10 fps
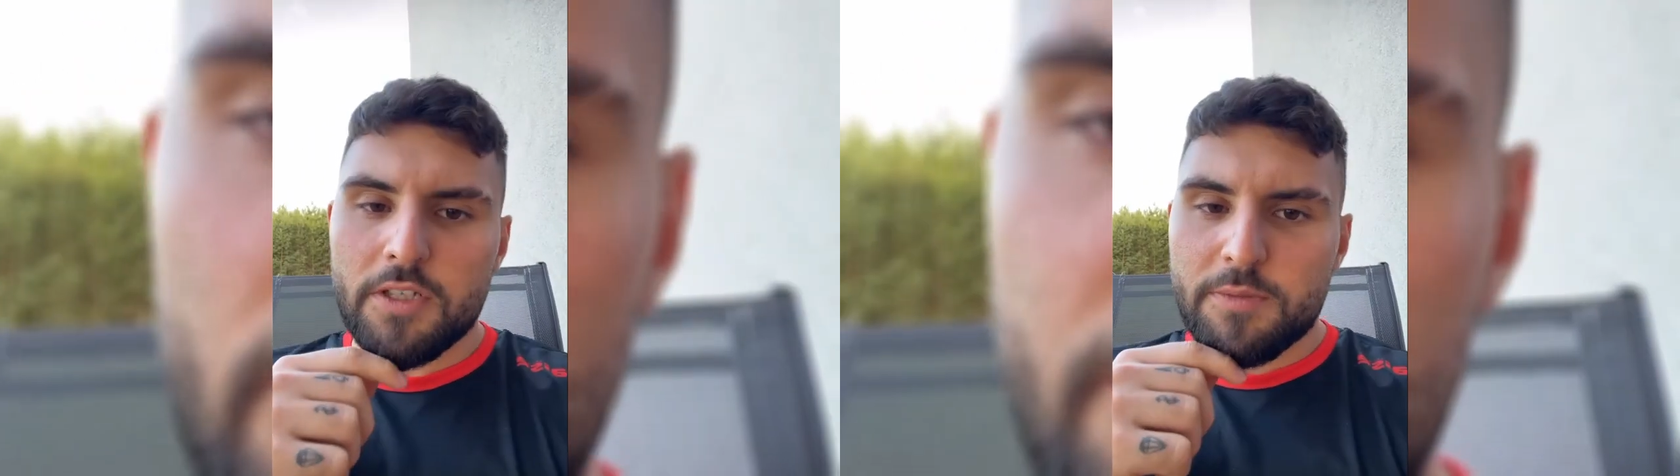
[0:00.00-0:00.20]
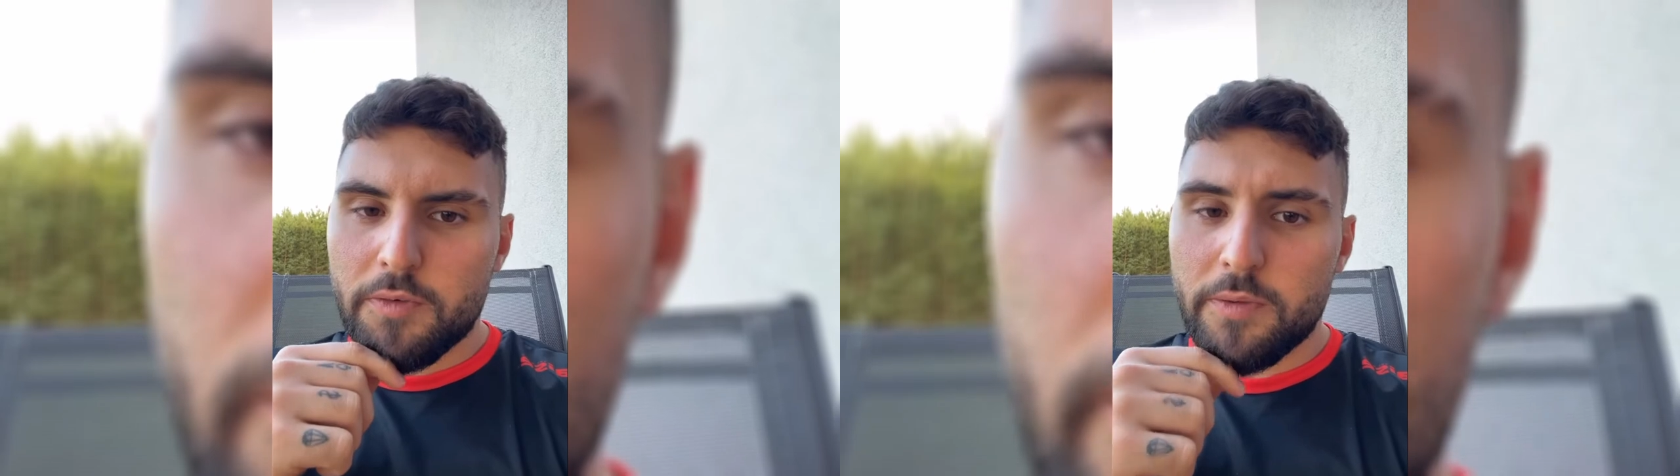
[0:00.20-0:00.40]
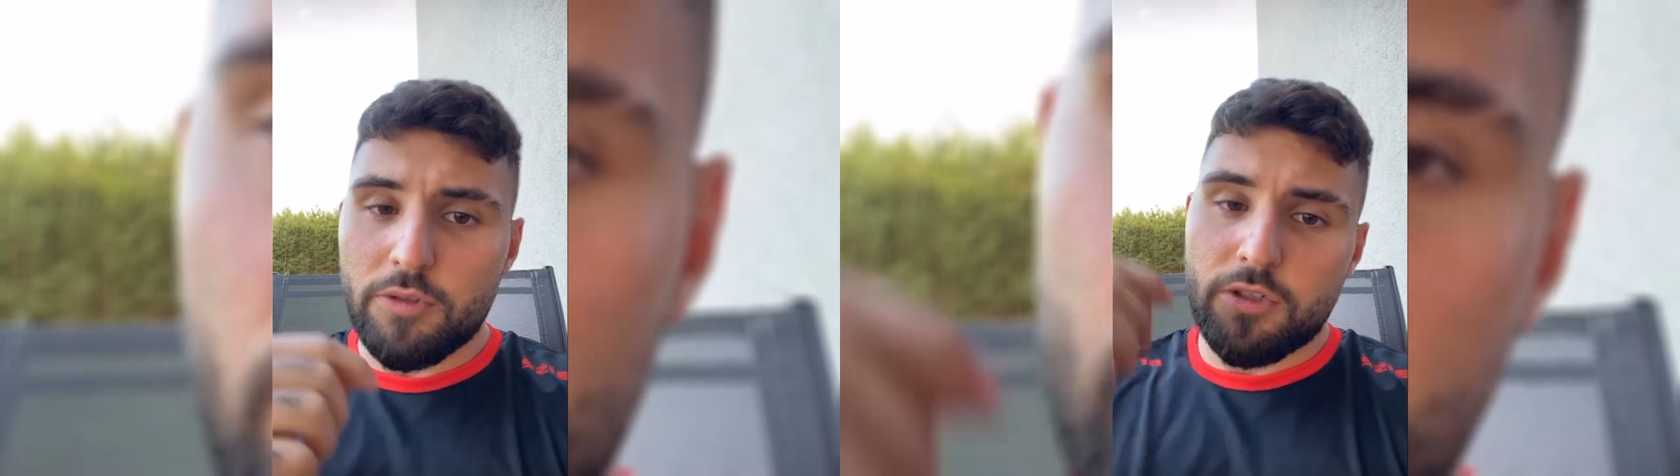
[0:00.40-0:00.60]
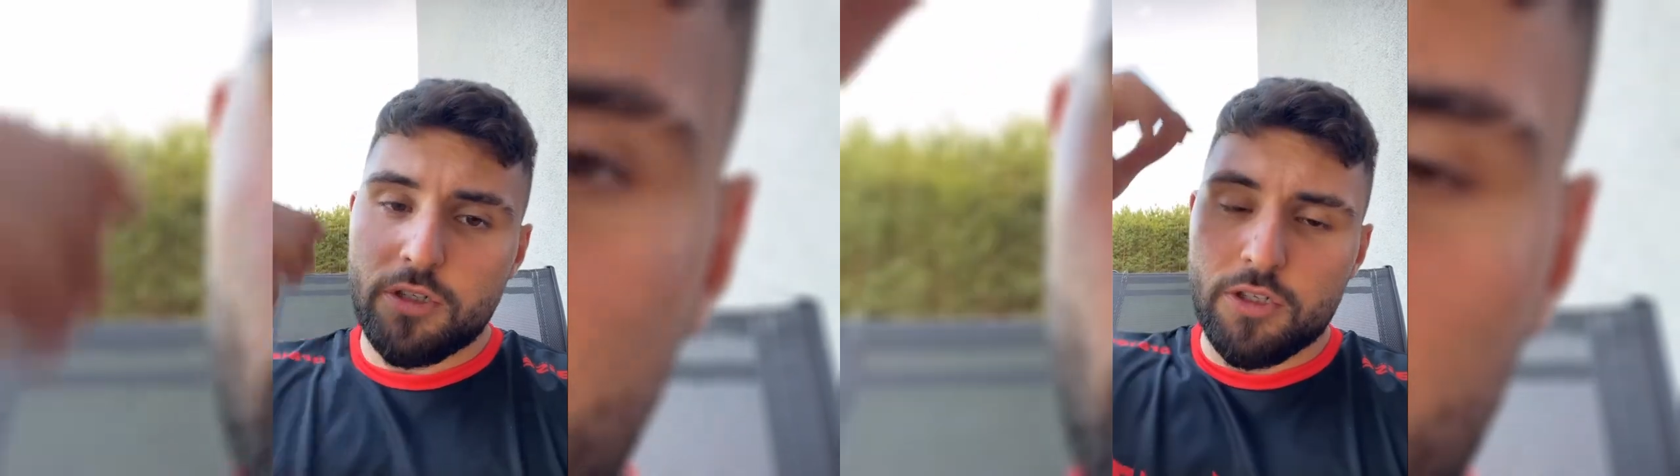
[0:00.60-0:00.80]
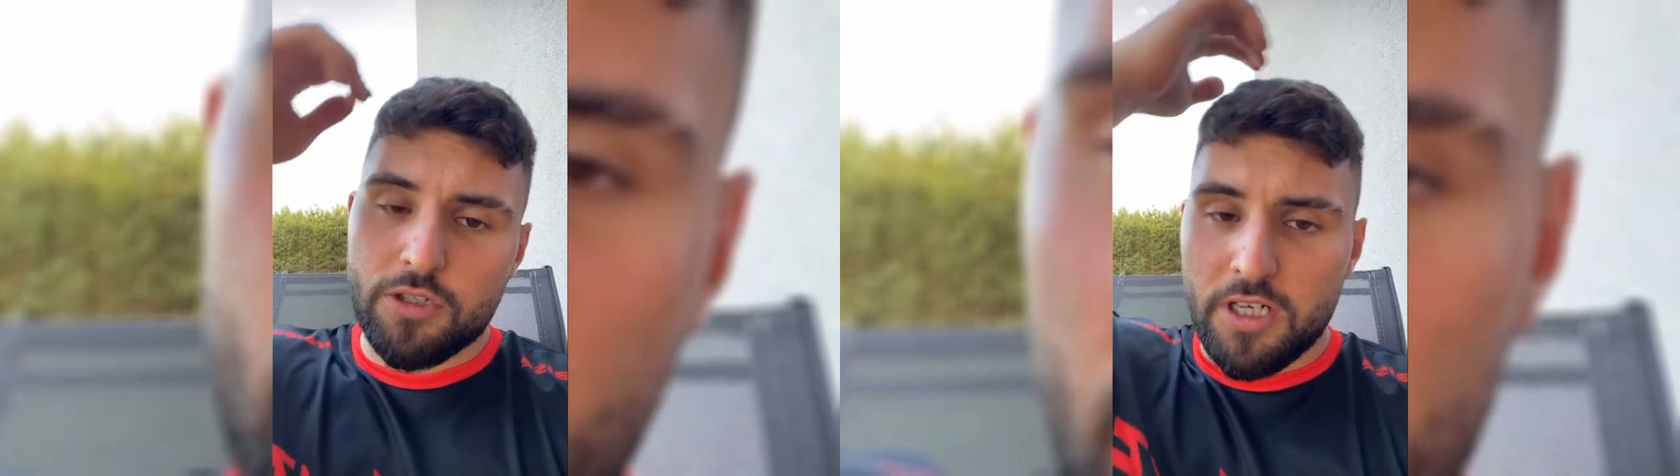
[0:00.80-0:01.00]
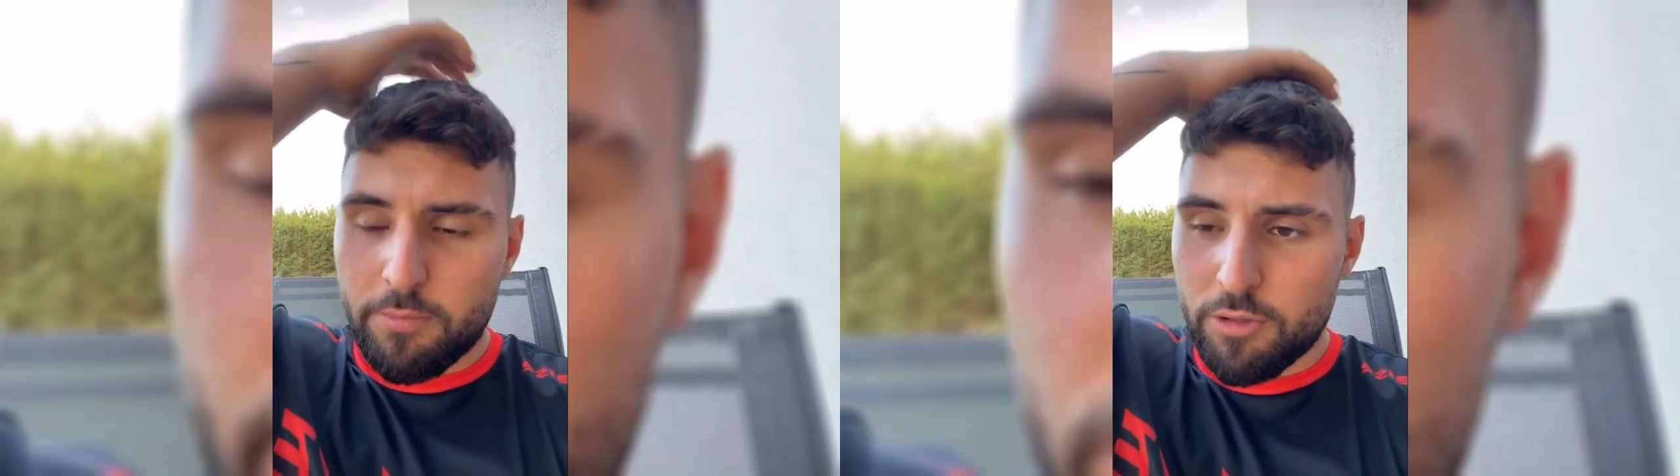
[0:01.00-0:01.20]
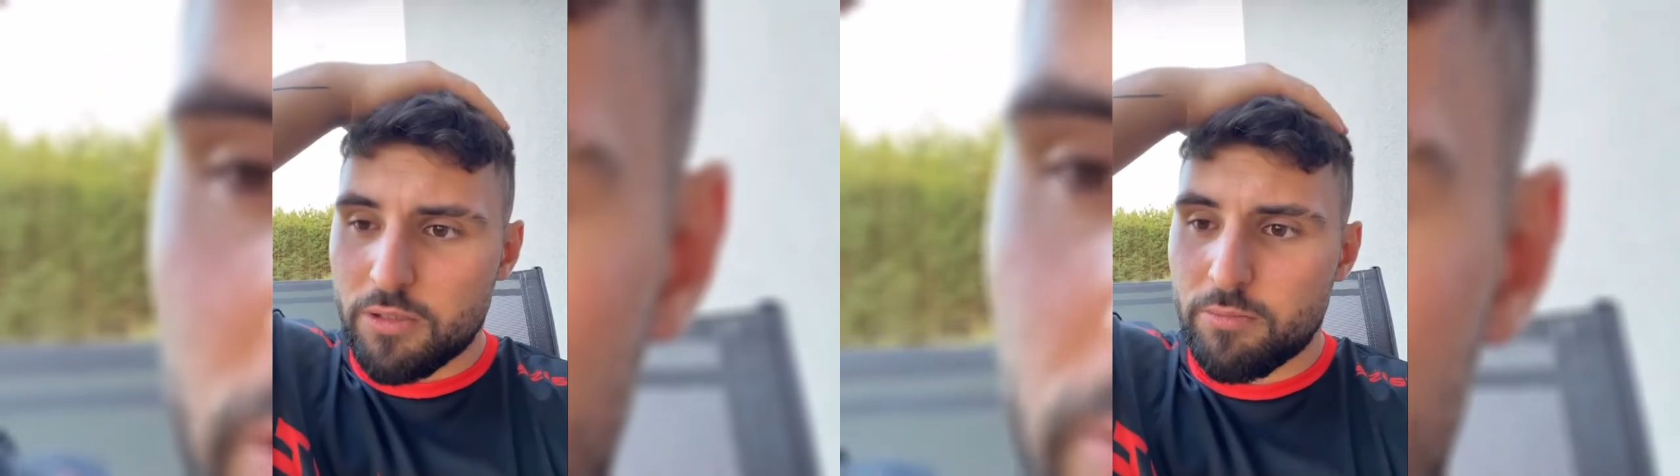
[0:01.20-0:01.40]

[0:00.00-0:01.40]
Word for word: Tak więc powiem Ci, że lepiej,